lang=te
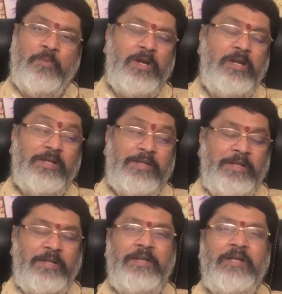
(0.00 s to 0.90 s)
వాళ్ళ యొక్క
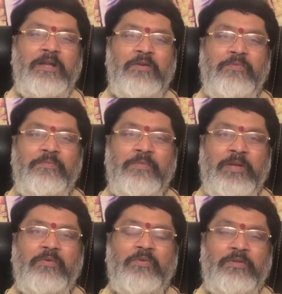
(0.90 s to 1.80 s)
నిర్ణయాలు
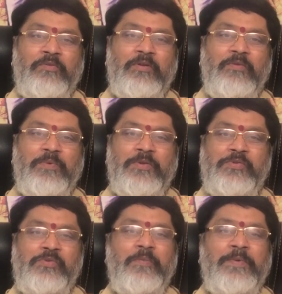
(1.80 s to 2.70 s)
మనకు కొంతవరకు
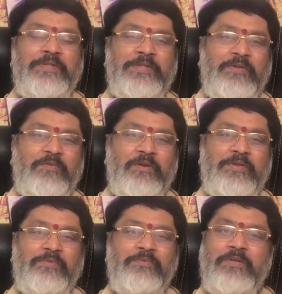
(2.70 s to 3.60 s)
పాజిటివ్గా పనిచేసే
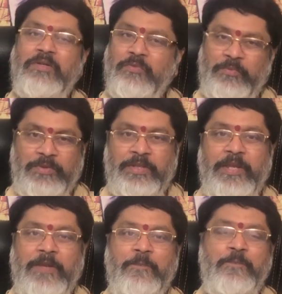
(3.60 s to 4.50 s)
అవకాశం ఉంది